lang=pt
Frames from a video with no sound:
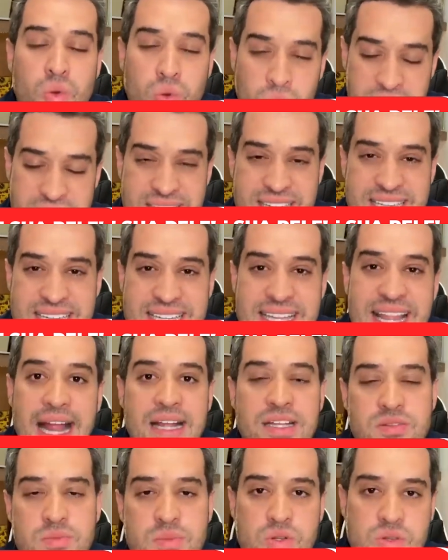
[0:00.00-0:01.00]
coisa de
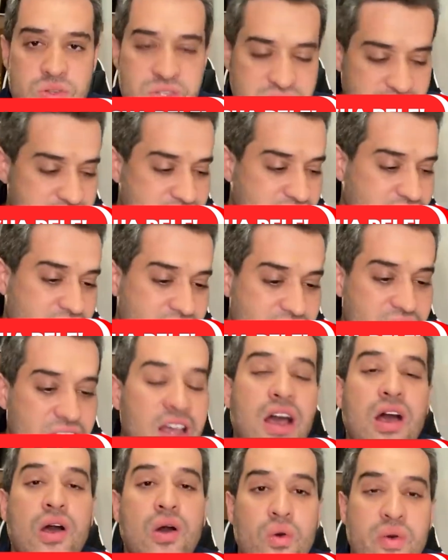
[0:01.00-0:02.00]
10 minutos você já vai
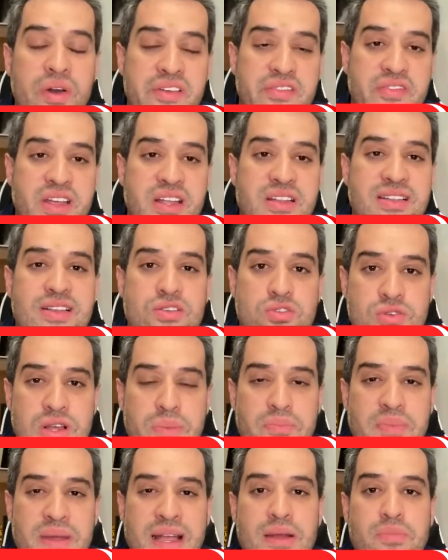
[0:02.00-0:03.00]
ver o efeito na sua
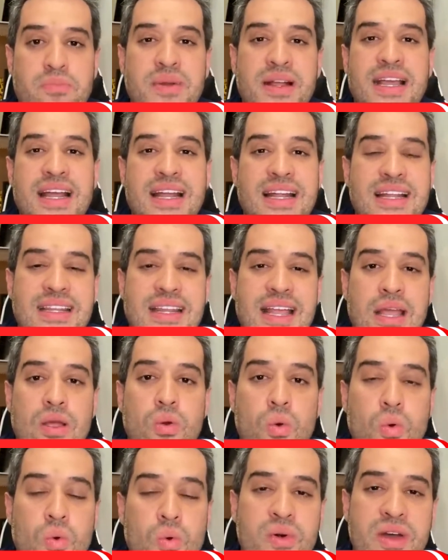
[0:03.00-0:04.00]
pele, porque ela
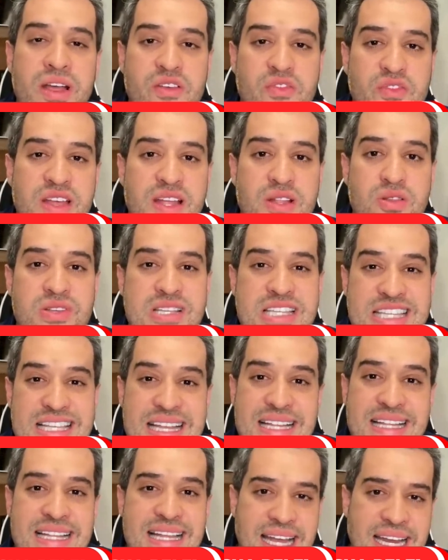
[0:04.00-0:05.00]
tem um efeito
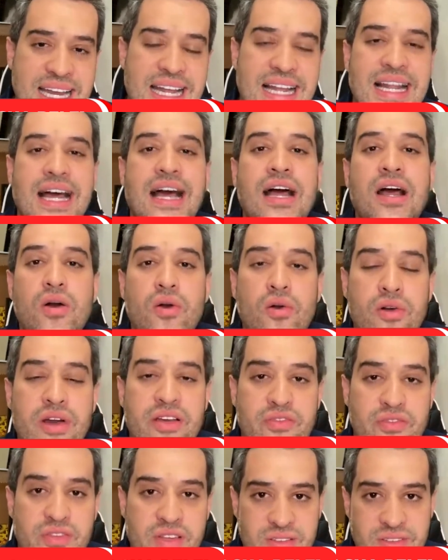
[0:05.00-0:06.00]
Cinderela, o
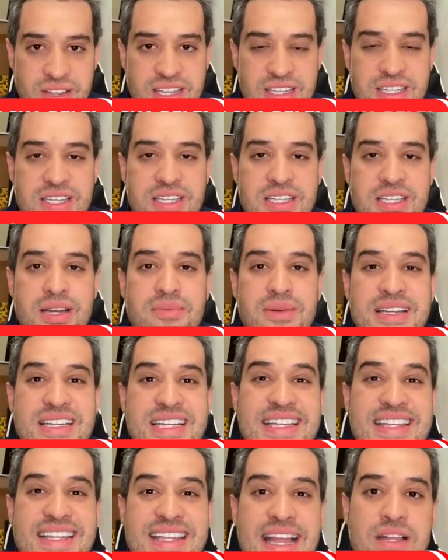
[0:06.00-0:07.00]
efeito que a gente chama
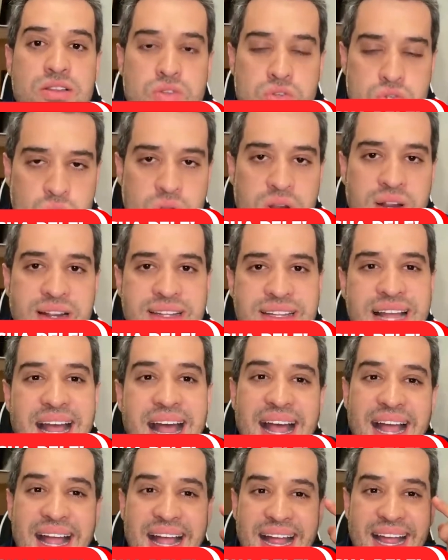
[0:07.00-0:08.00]
de tensor,
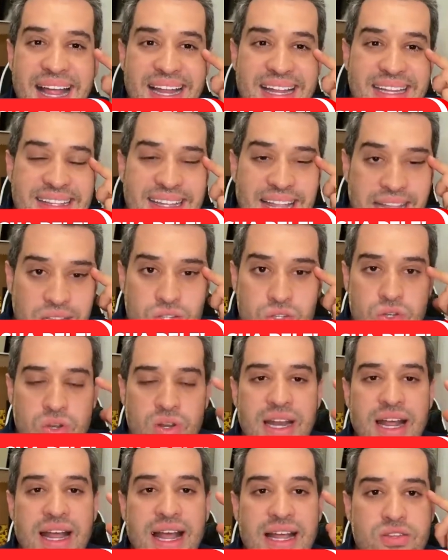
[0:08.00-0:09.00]
tá? Ela
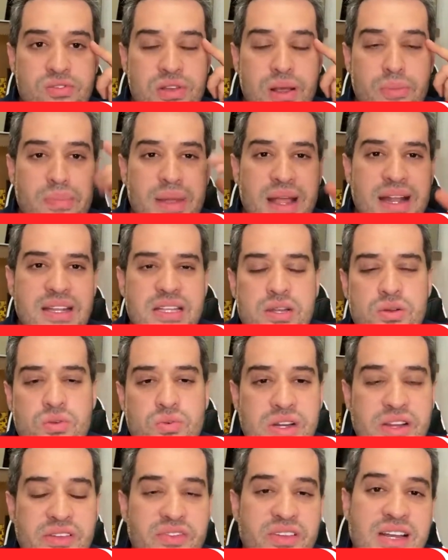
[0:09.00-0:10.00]
tensiona a sua pele,
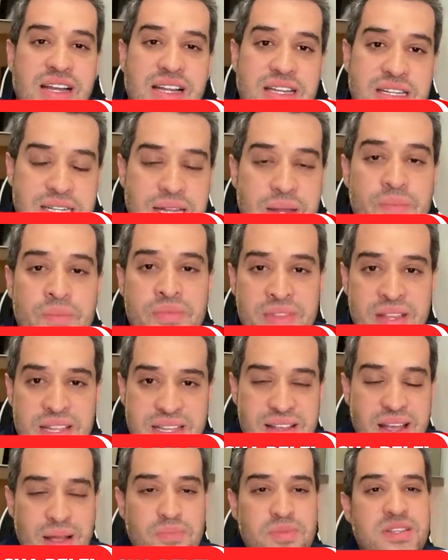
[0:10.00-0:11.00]
segura e fica linda.
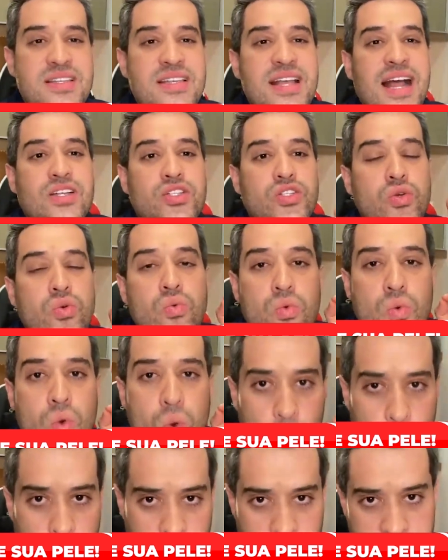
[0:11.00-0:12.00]
Você vai precisar de um
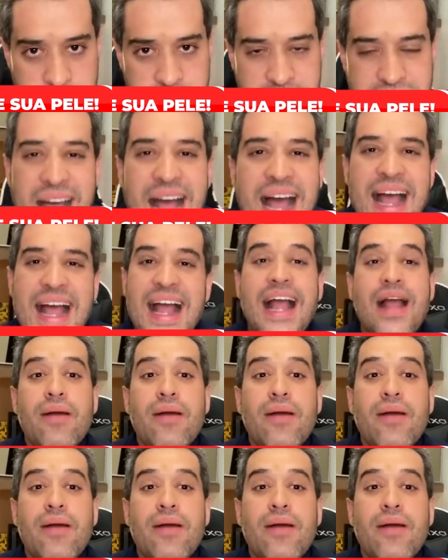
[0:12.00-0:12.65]
ovo, tá?